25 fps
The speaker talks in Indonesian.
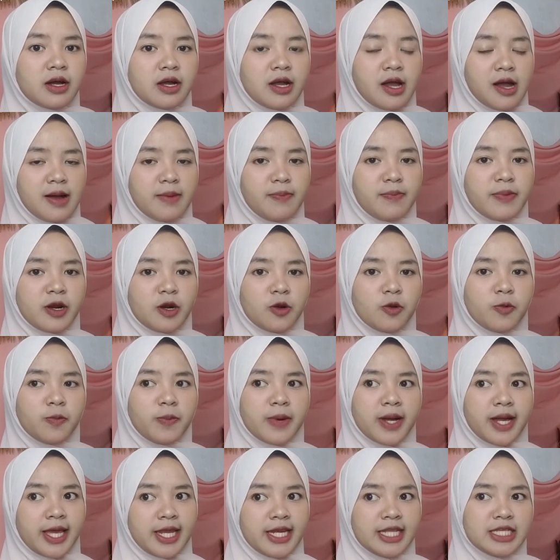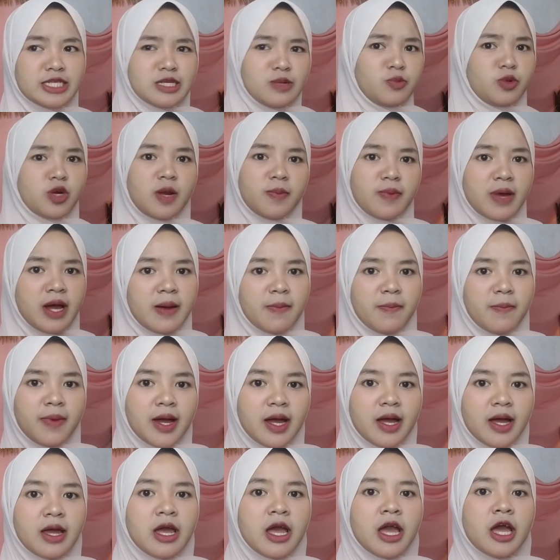nggak perlu pakai dicampur
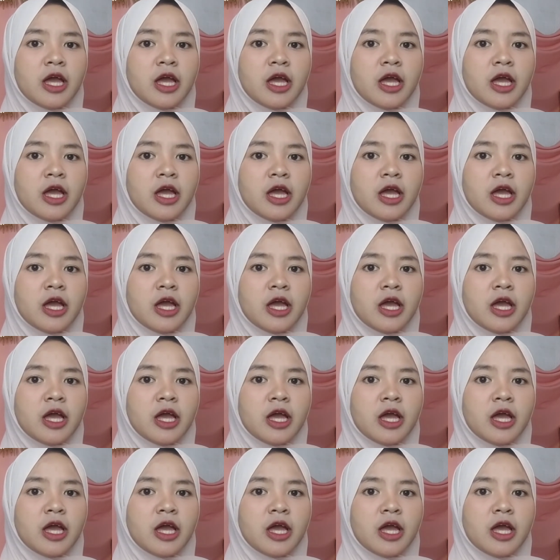apa-apa